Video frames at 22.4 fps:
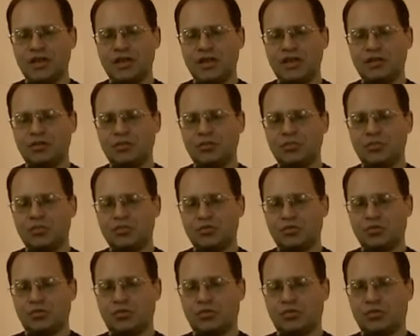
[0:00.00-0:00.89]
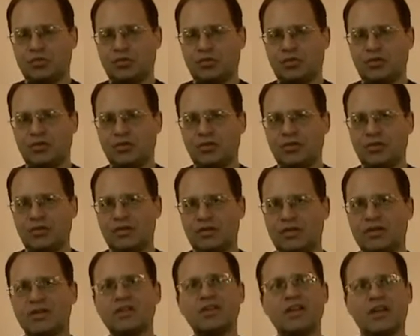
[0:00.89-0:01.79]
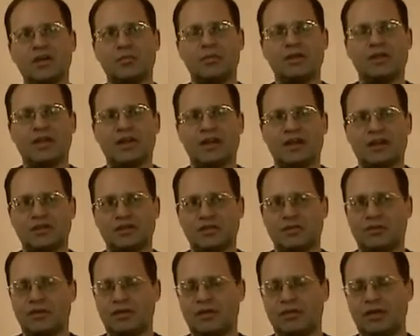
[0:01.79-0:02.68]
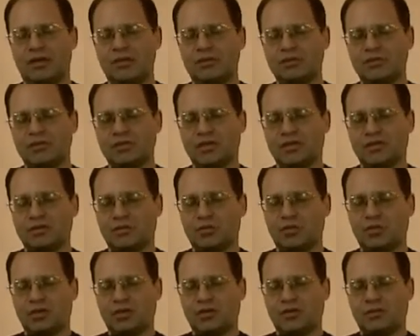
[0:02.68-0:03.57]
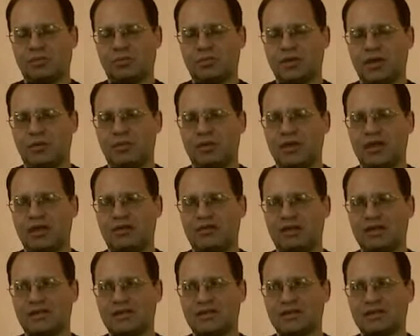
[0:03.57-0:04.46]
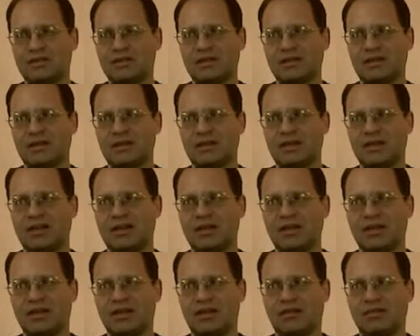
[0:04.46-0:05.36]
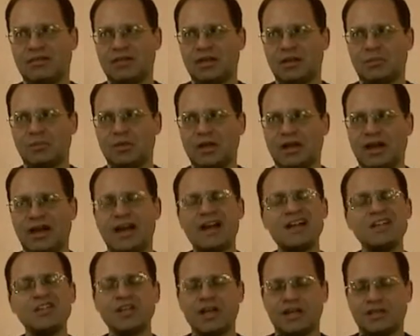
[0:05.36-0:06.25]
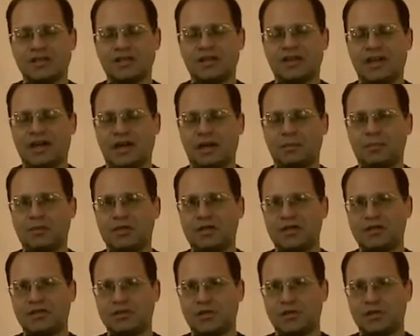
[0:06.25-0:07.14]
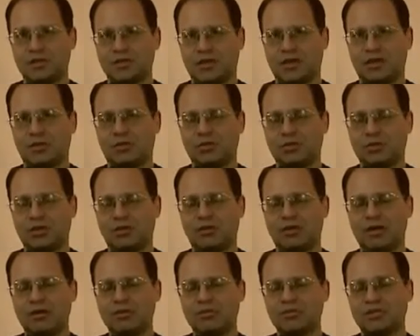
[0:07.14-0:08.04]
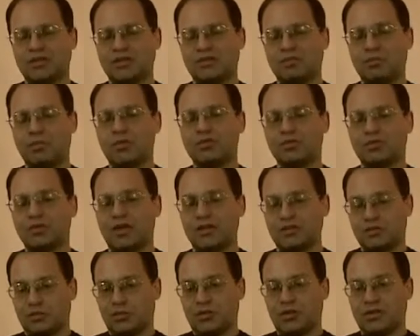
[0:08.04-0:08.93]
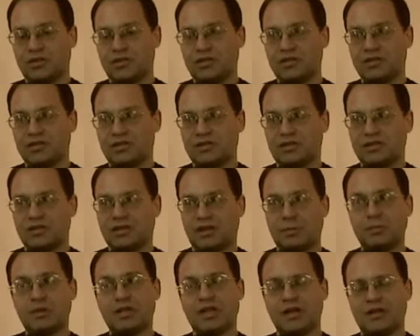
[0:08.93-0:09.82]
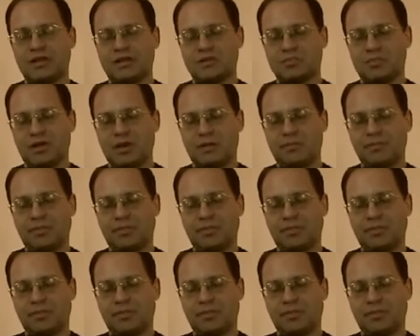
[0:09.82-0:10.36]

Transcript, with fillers: Я думаю, что термин «оранжевая революция» стоит переименовать в термин «окончательная капиталистическая контрреволюция» в пользу настройки капитализма.